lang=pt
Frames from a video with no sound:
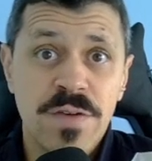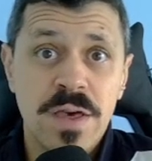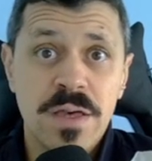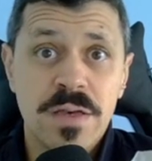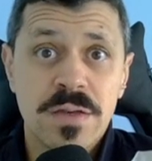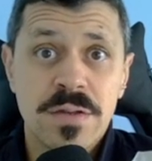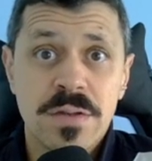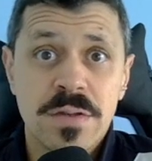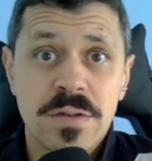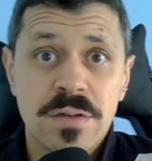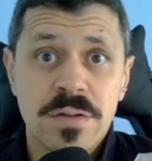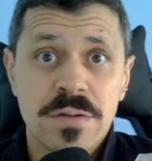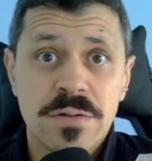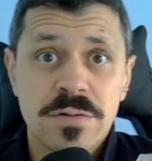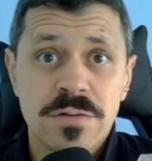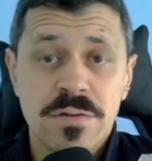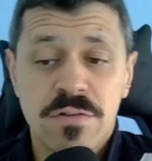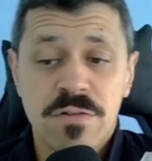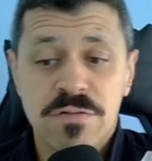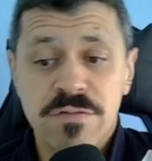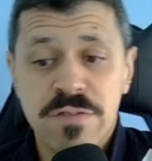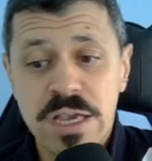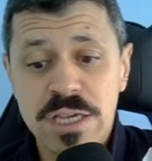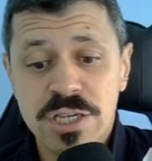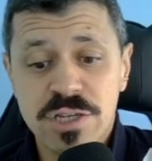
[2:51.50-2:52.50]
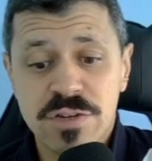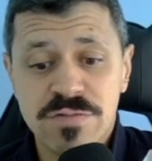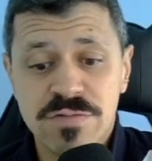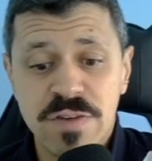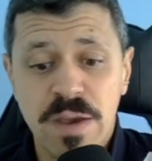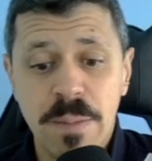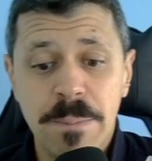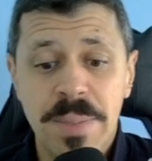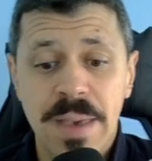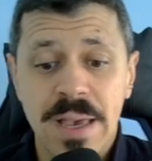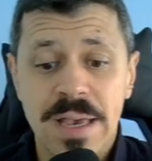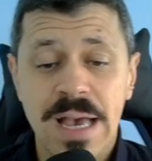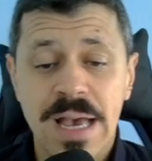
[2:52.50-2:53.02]
Vamos ver se o
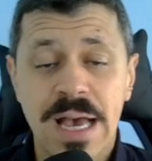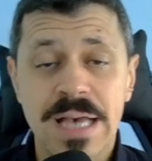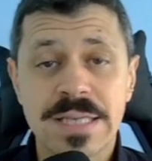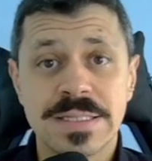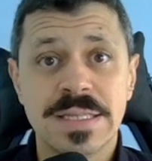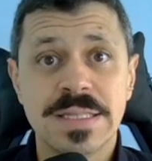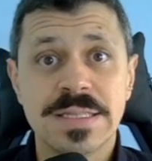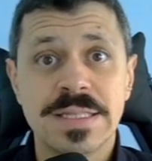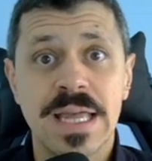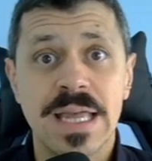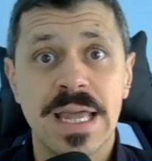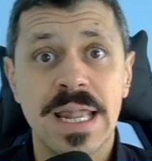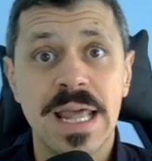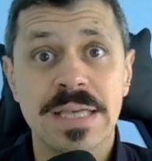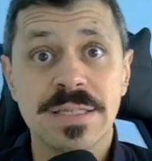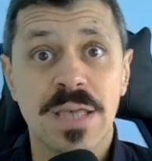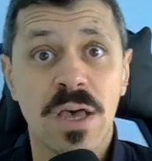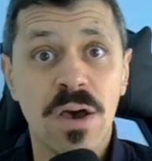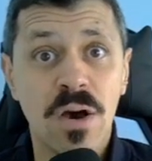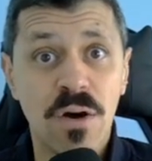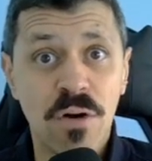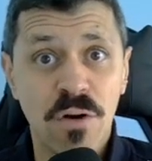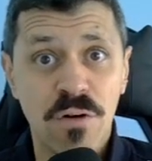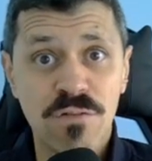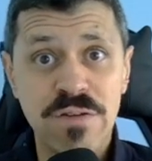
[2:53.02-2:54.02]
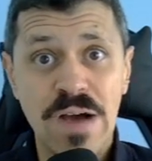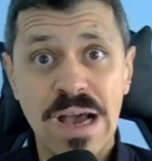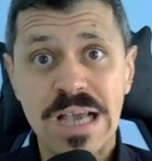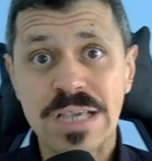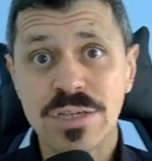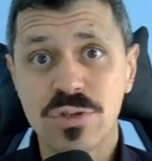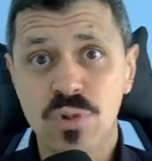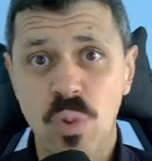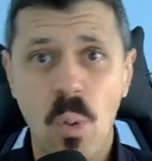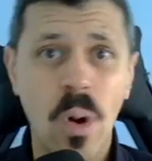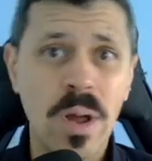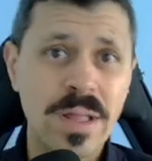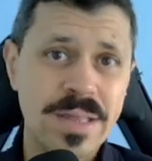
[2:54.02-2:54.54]
Vasco vai pegar, se interessa.
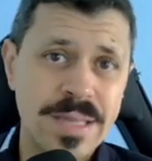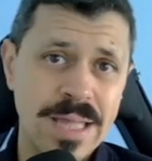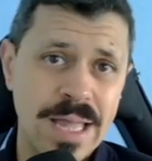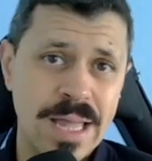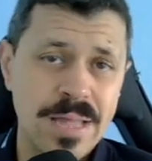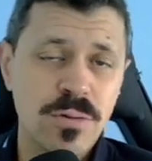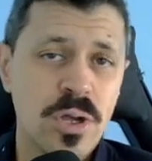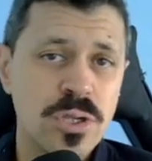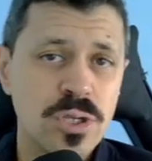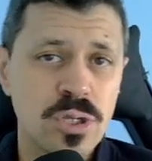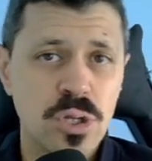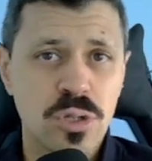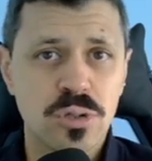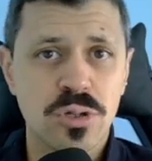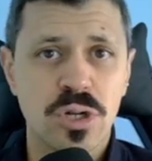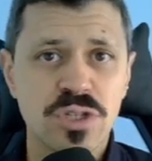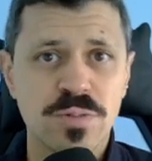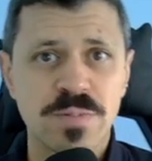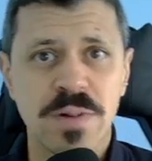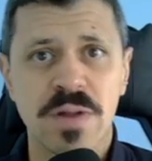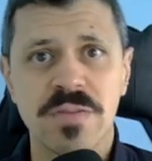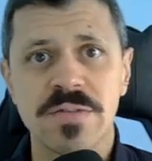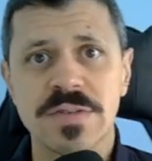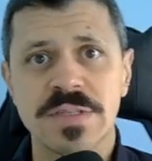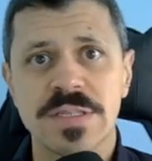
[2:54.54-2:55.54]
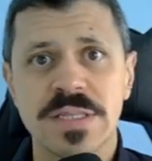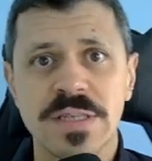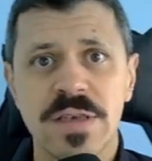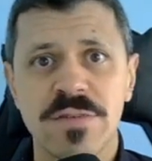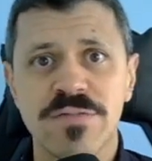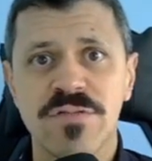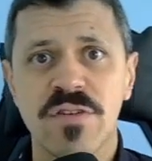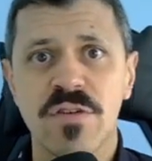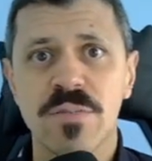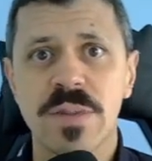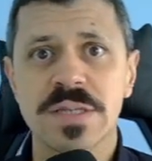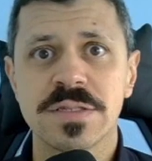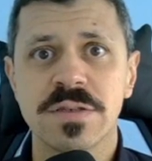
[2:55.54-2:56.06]
O Vasco, ontem à noite eu trouxe para
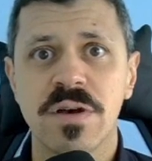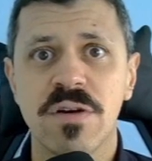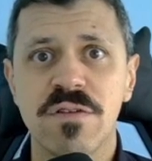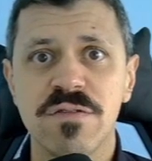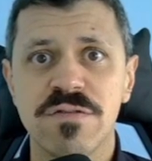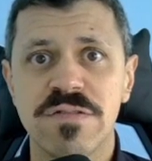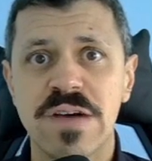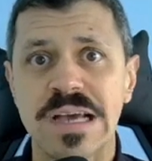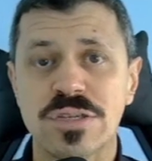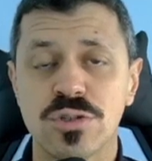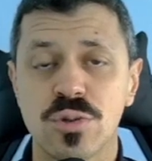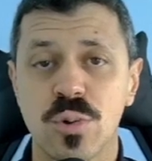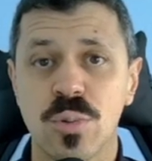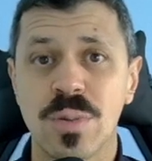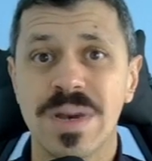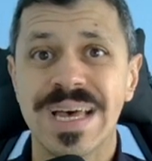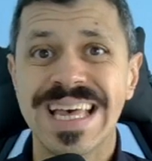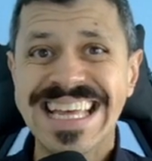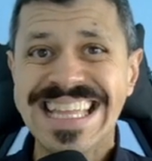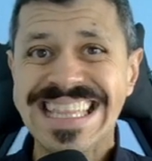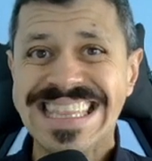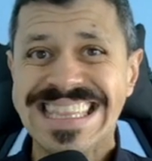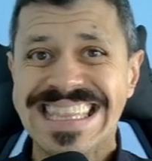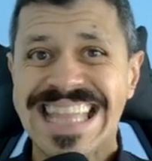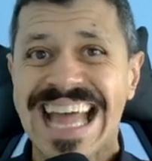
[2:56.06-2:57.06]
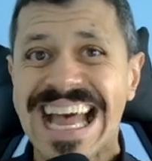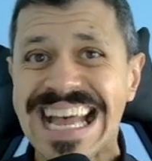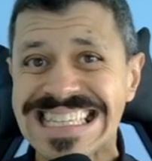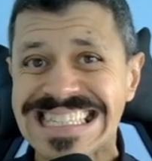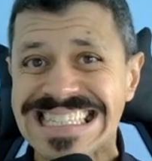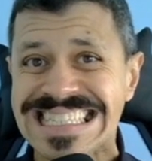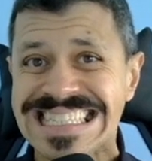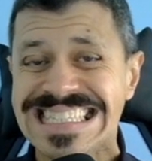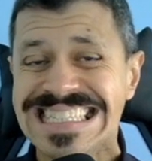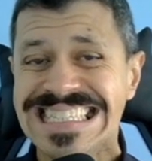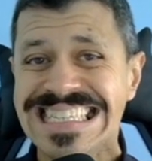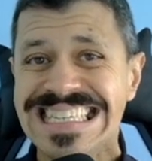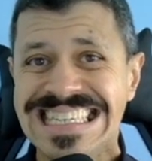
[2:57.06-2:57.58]
vocês a informação, o Vasco
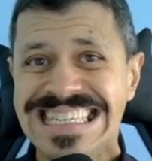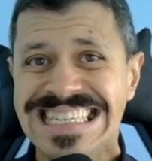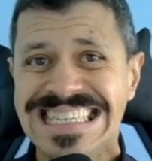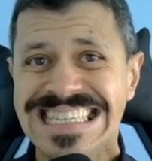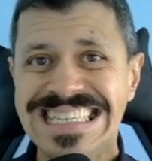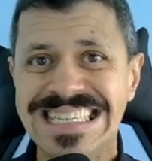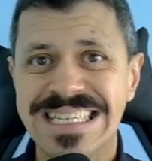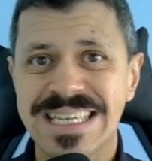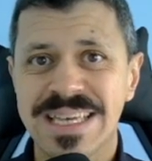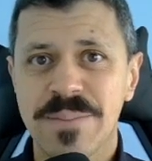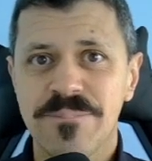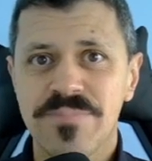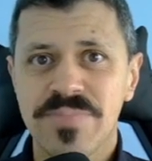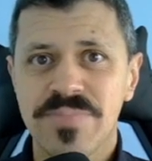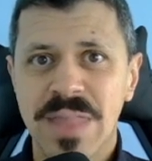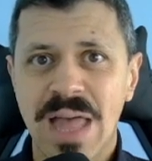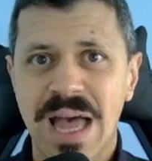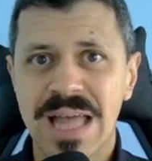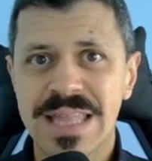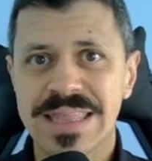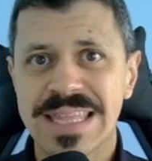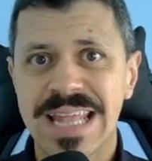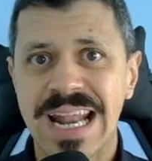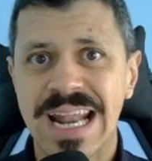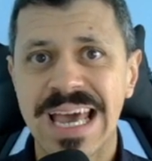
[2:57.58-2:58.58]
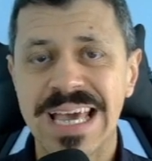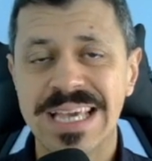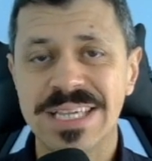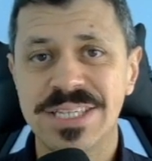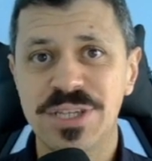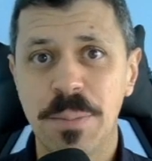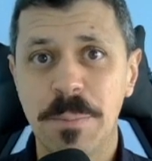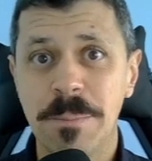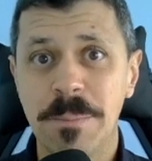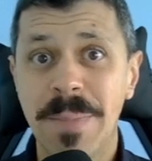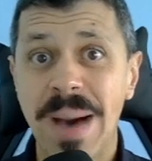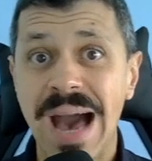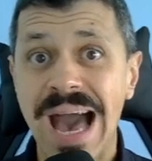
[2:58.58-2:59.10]
tá sim
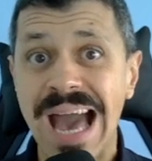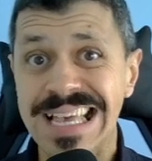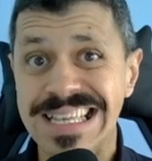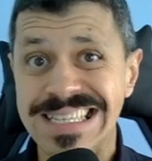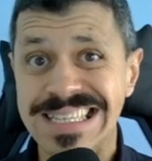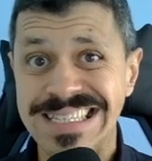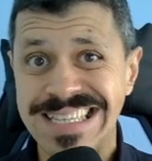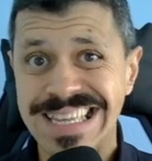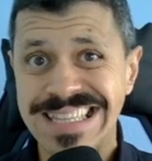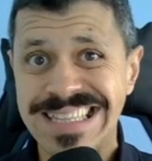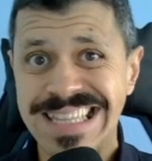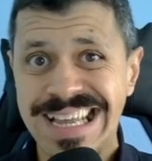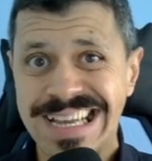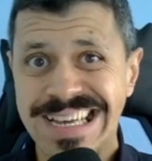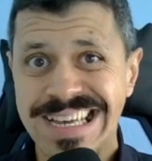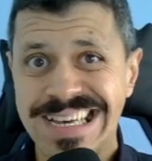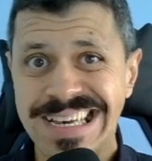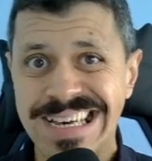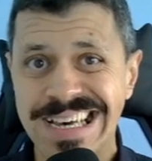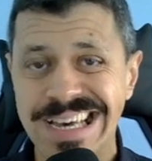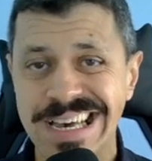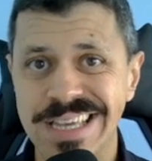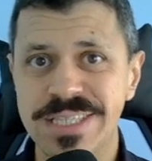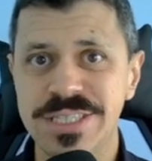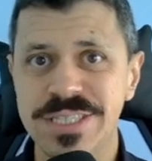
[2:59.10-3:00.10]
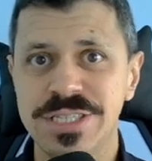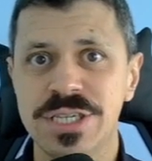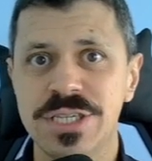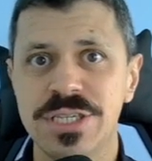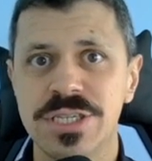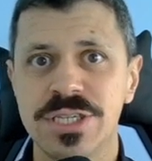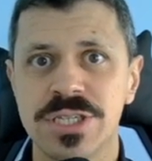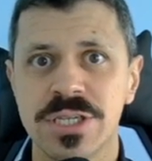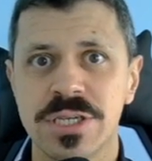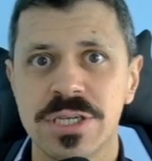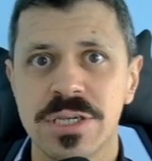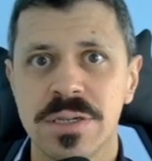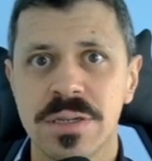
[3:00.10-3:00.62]
atrás de mais
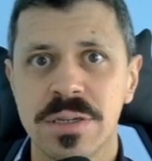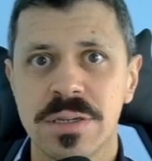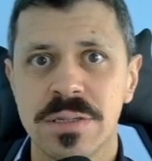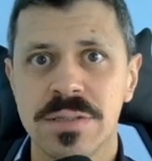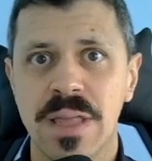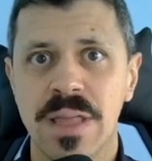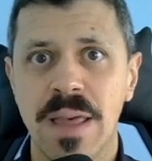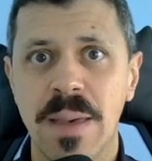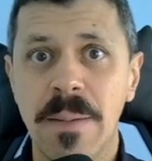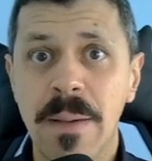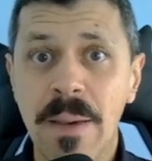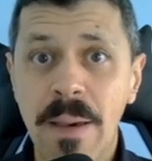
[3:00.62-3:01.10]
atacantes,